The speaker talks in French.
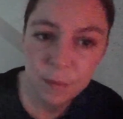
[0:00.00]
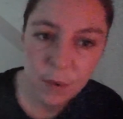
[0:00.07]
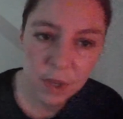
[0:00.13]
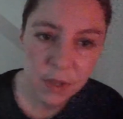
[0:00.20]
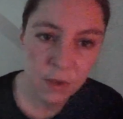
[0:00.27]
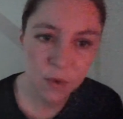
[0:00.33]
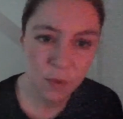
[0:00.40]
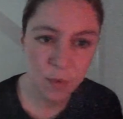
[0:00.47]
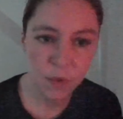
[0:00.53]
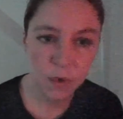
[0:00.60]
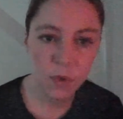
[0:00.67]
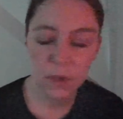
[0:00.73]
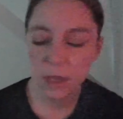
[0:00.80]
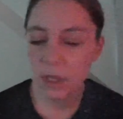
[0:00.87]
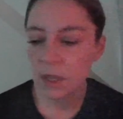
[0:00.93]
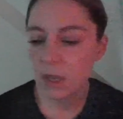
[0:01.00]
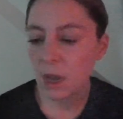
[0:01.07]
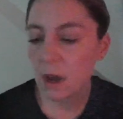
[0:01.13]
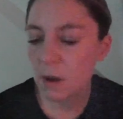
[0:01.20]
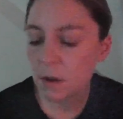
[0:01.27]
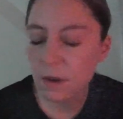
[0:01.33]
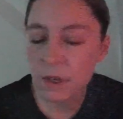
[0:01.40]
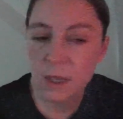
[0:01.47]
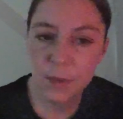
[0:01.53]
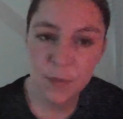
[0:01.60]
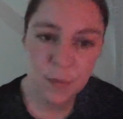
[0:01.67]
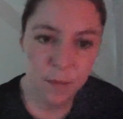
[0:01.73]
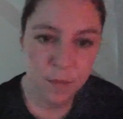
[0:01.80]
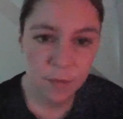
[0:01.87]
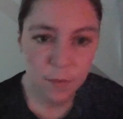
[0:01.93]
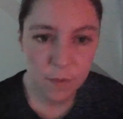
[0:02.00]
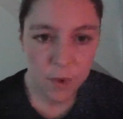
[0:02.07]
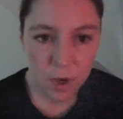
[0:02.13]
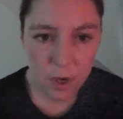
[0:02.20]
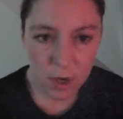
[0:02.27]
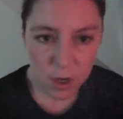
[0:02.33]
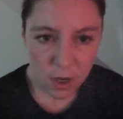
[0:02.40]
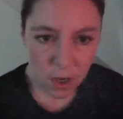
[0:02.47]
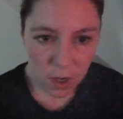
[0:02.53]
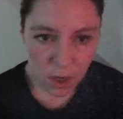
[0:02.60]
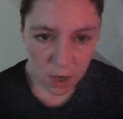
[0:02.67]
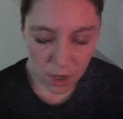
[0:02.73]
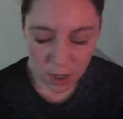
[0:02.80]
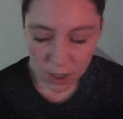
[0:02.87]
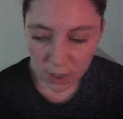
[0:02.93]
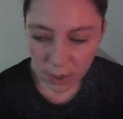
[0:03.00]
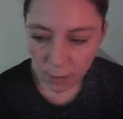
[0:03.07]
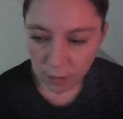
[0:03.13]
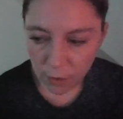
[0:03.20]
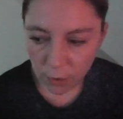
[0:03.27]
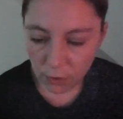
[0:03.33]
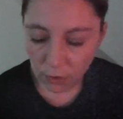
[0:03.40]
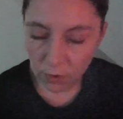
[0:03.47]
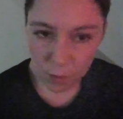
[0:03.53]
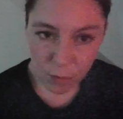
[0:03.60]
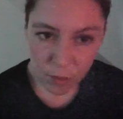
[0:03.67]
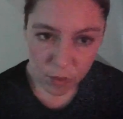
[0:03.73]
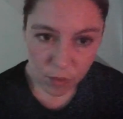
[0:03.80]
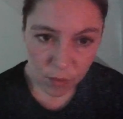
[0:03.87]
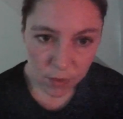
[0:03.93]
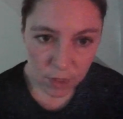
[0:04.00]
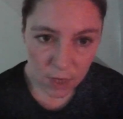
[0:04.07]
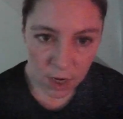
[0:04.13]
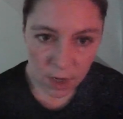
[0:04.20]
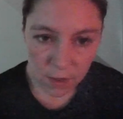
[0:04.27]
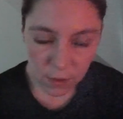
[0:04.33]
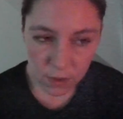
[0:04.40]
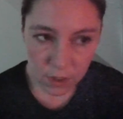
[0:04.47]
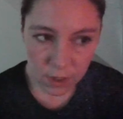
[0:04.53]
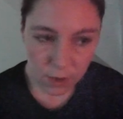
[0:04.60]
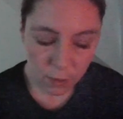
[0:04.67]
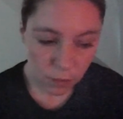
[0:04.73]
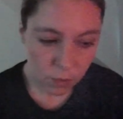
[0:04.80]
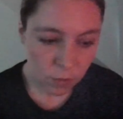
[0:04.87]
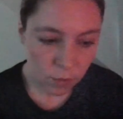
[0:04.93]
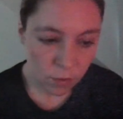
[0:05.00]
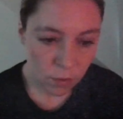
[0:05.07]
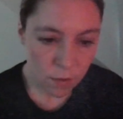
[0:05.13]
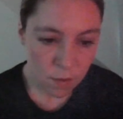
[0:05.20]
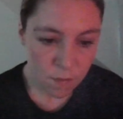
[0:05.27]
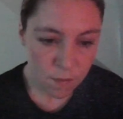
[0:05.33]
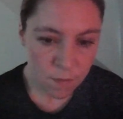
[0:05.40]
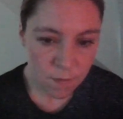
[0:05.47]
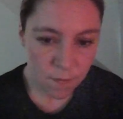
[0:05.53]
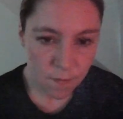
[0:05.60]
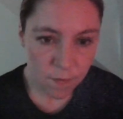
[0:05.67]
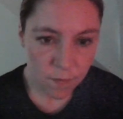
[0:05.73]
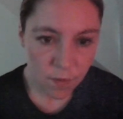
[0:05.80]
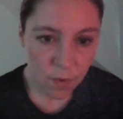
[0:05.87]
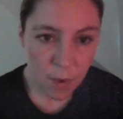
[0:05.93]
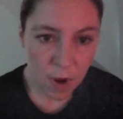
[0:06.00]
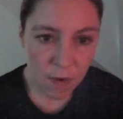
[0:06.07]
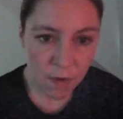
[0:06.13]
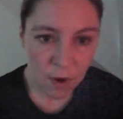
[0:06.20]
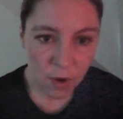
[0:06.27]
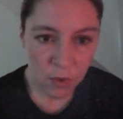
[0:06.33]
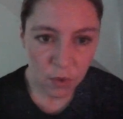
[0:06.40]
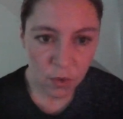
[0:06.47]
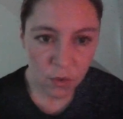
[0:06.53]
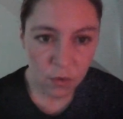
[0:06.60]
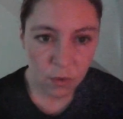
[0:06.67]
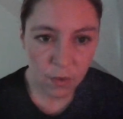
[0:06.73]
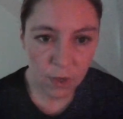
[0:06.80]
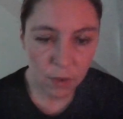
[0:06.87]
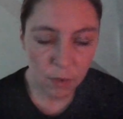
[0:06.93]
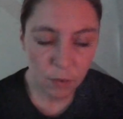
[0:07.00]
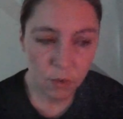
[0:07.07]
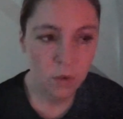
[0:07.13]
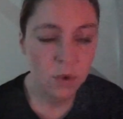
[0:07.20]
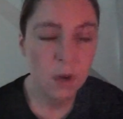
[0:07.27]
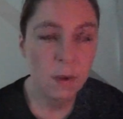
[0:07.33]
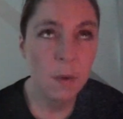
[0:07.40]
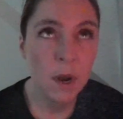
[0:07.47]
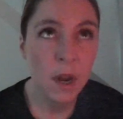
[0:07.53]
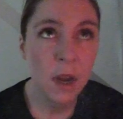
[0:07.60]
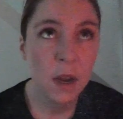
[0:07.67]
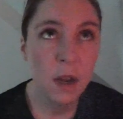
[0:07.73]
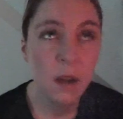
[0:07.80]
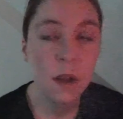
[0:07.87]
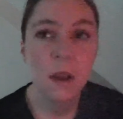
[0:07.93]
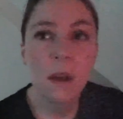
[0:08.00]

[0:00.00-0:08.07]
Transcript: Parce que je pense que c'est ça euh, qui me, qui me frustre beaucoup, c'est la sensation de ne pas avoir le temps de faire tout ce que j'aimerais.